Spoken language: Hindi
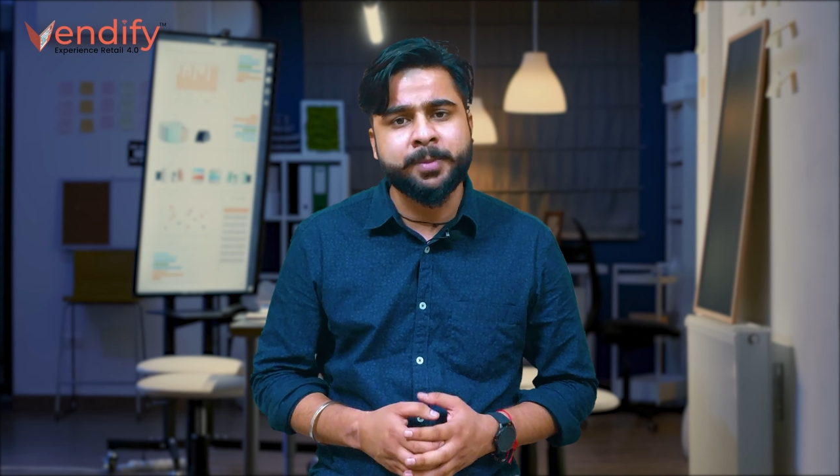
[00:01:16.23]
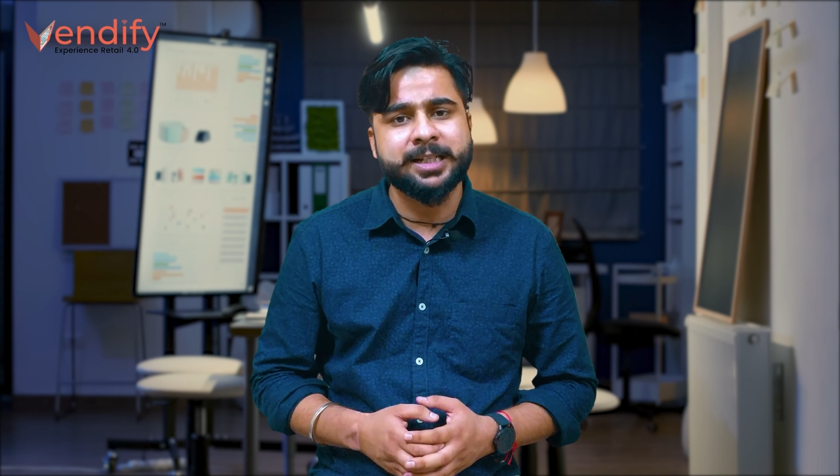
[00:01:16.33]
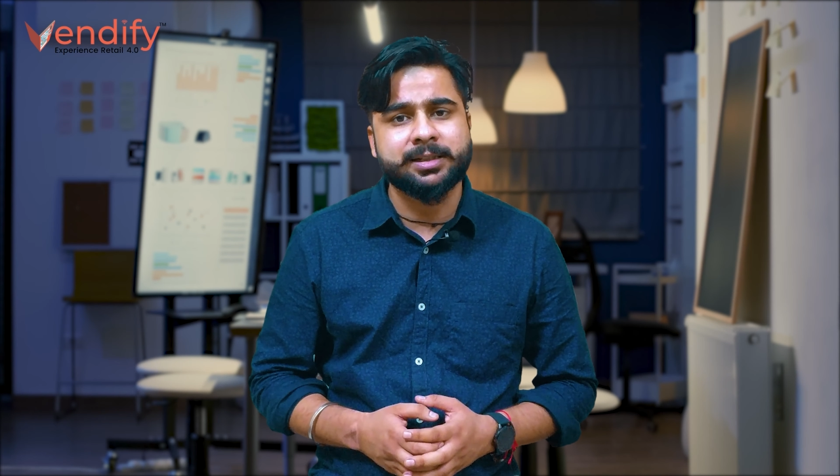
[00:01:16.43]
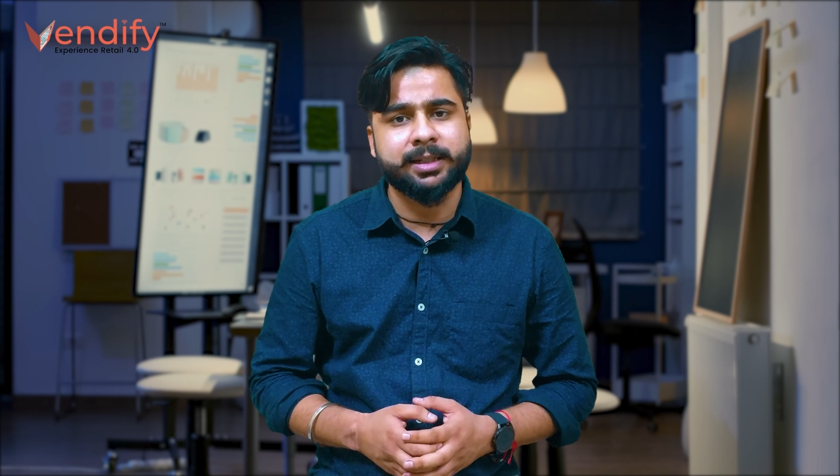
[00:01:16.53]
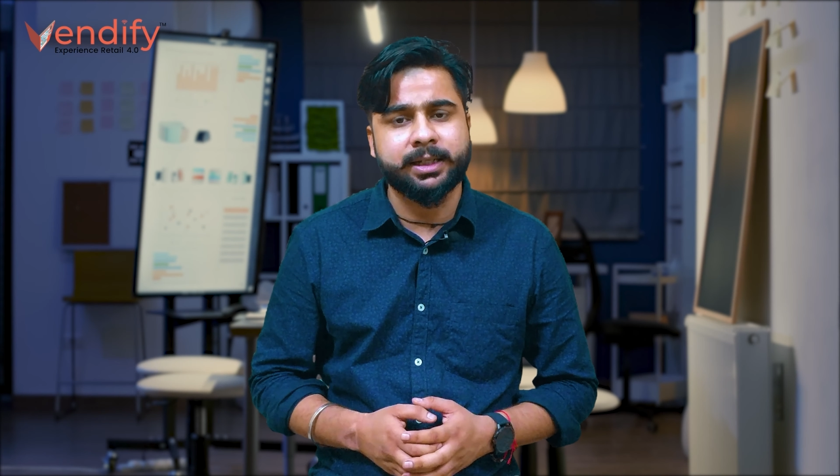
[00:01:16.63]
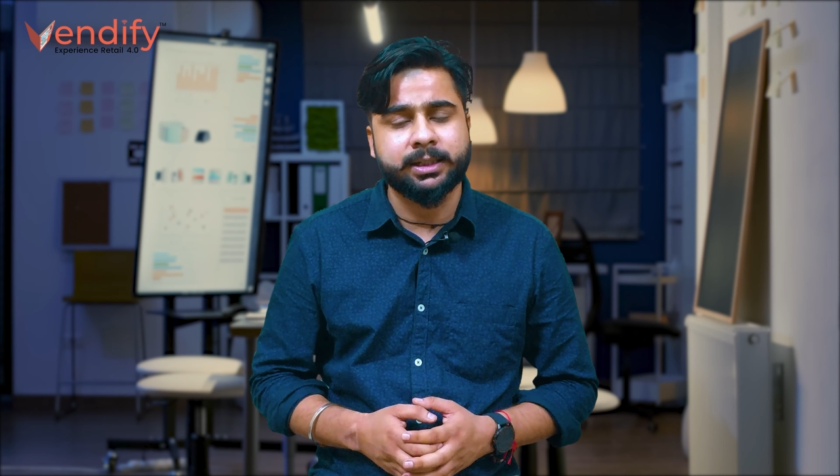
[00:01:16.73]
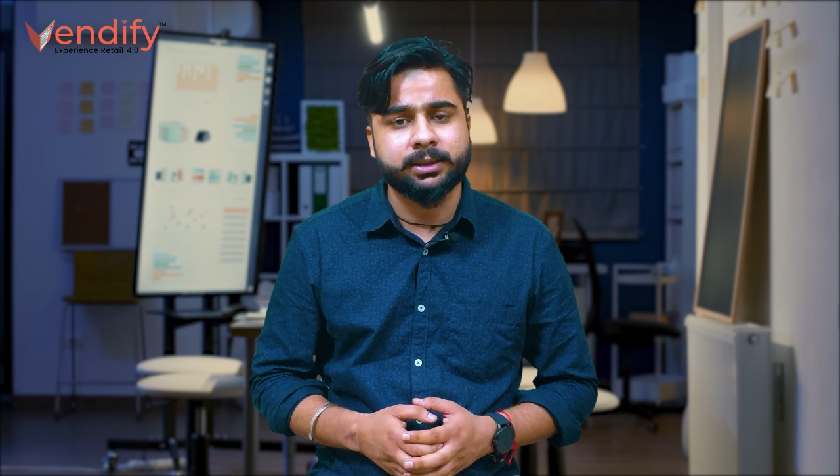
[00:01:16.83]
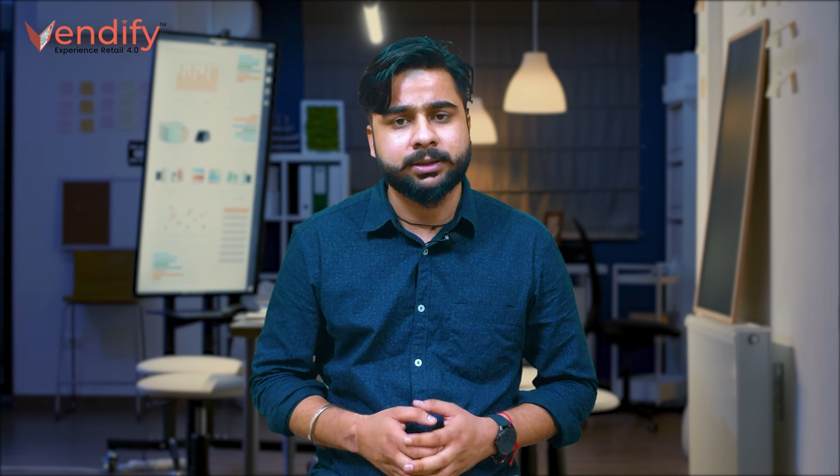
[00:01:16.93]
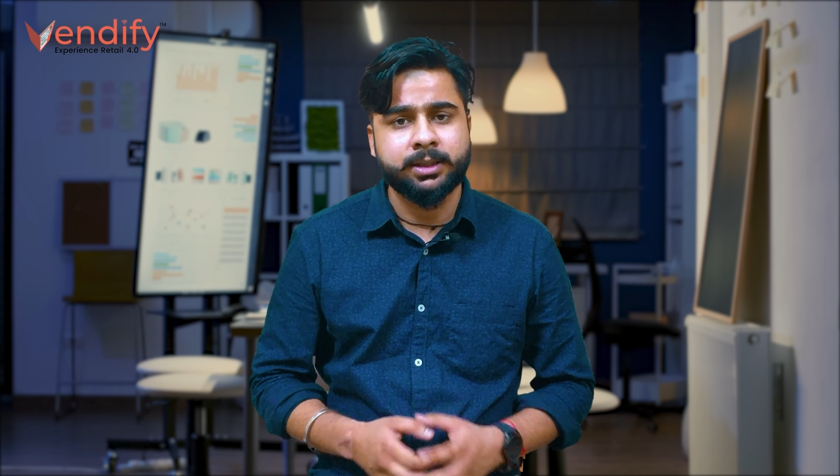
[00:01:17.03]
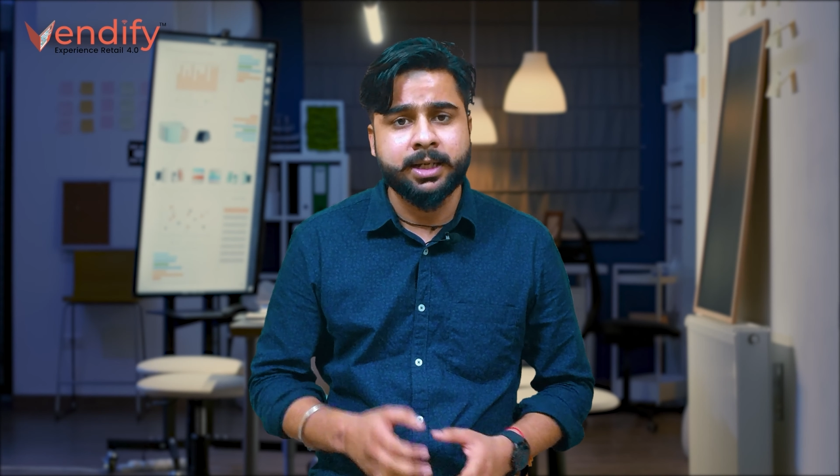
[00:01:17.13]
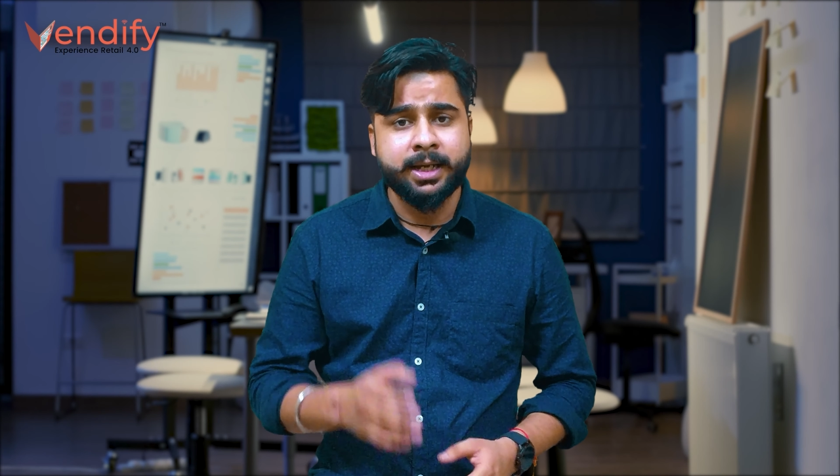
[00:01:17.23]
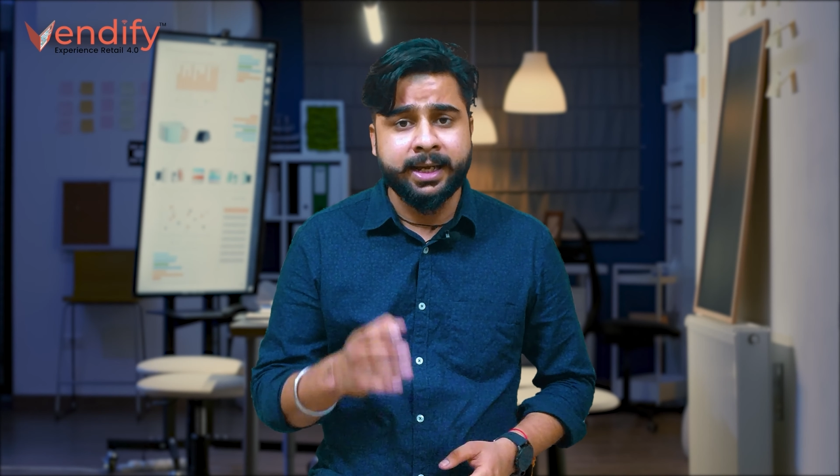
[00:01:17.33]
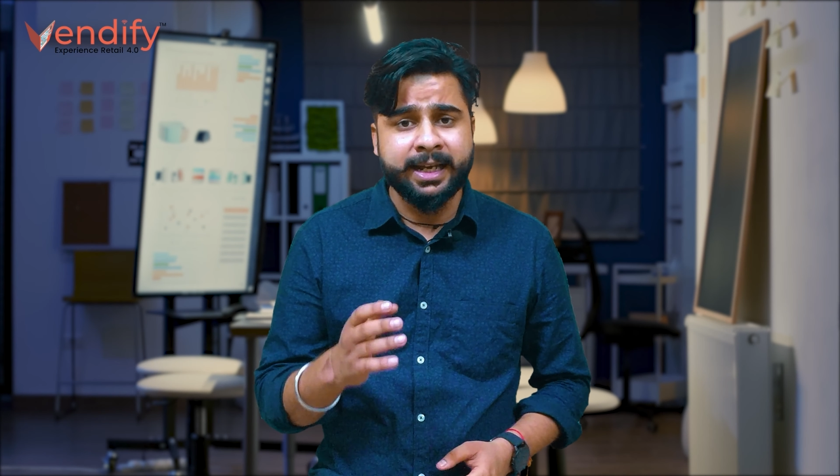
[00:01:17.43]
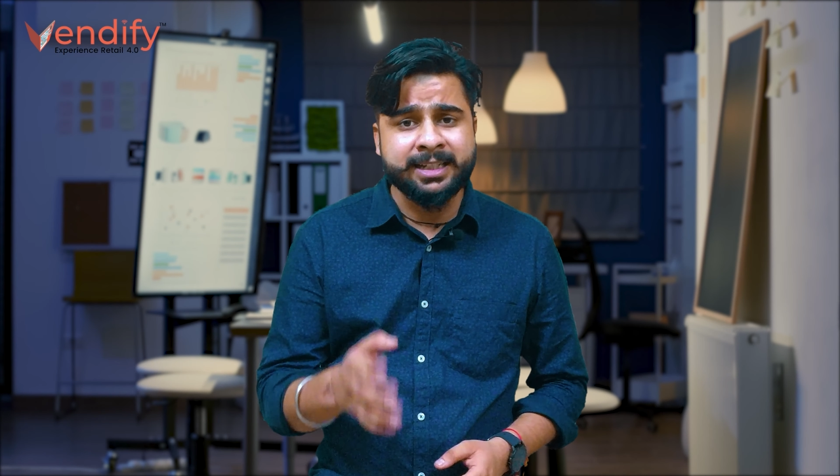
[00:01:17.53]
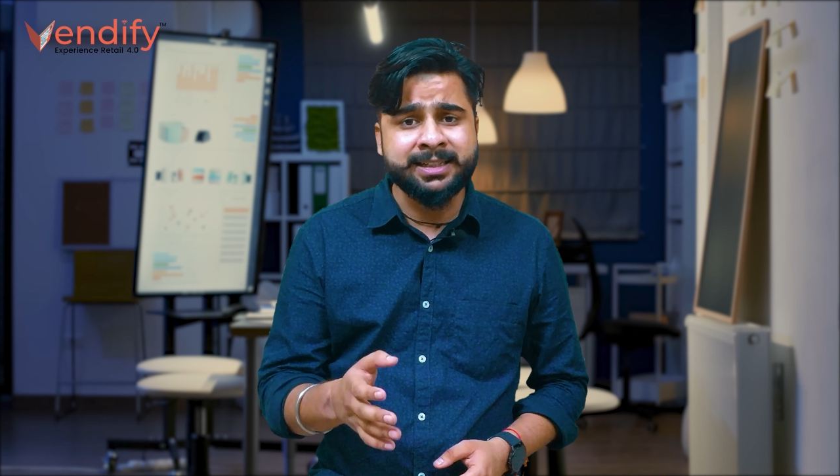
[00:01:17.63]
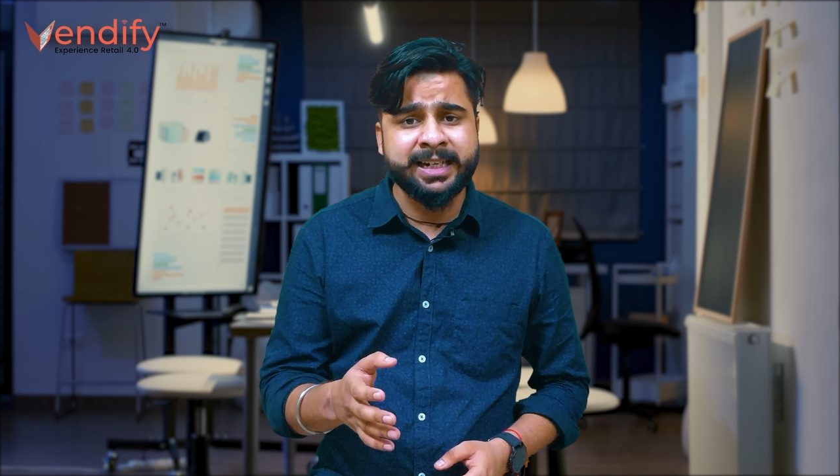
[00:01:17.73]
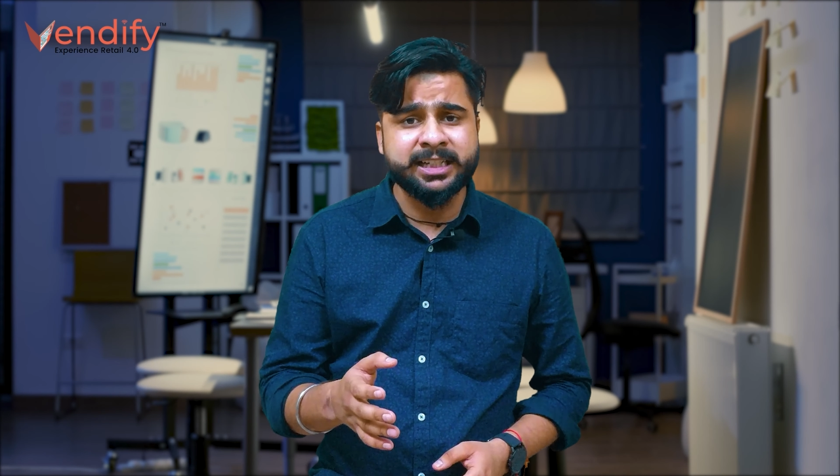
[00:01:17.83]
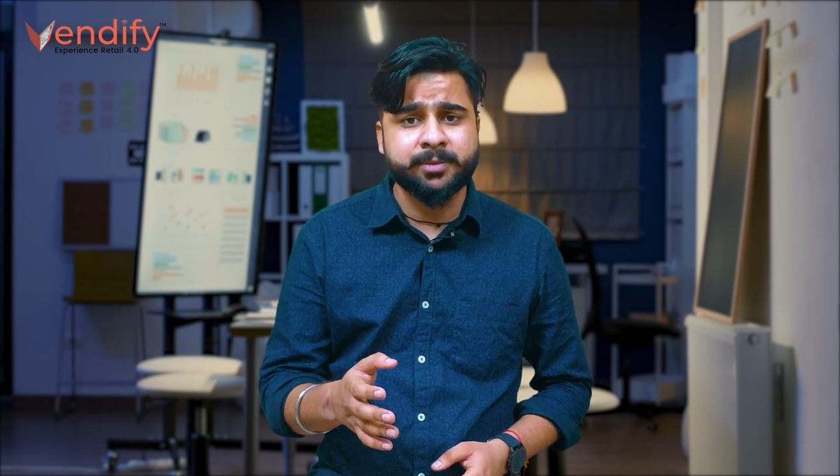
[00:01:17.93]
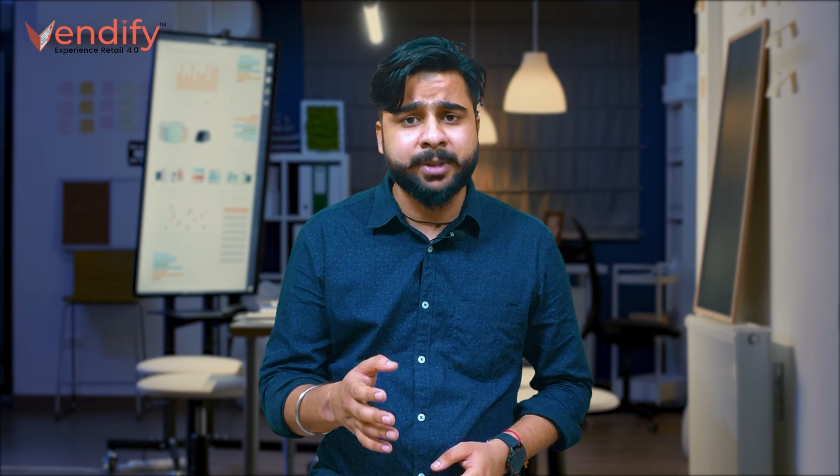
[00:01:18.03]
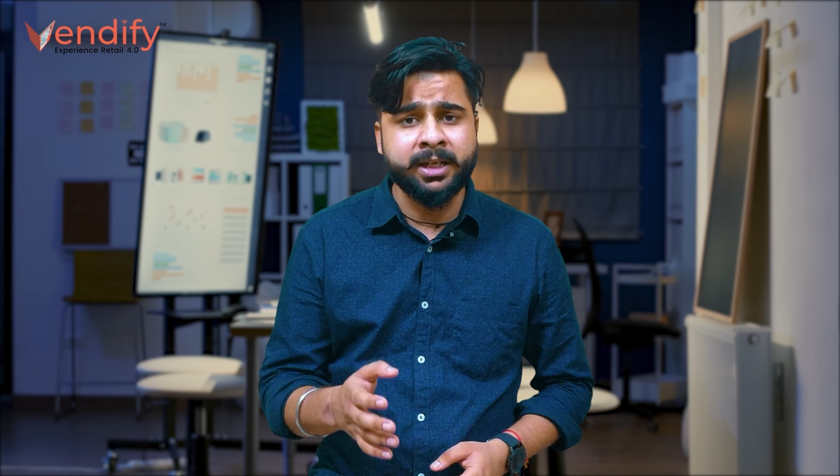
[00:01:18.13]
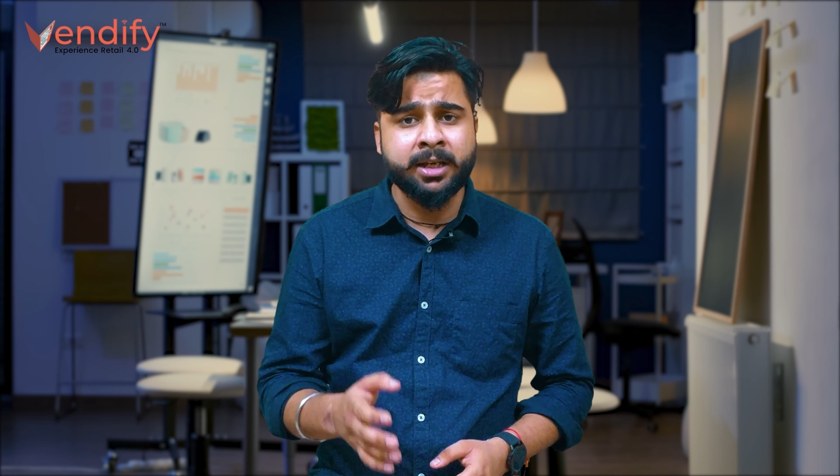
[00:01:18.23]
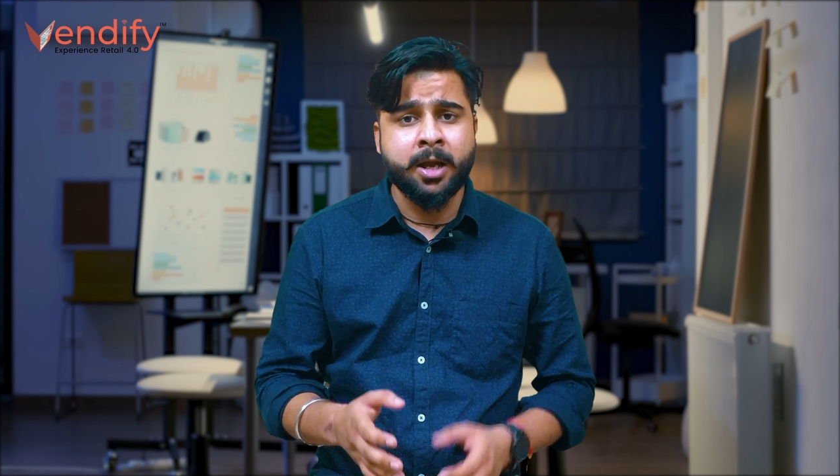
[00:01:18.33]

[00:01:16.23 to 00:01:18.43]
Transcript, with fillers: बेचते हैं इस केस में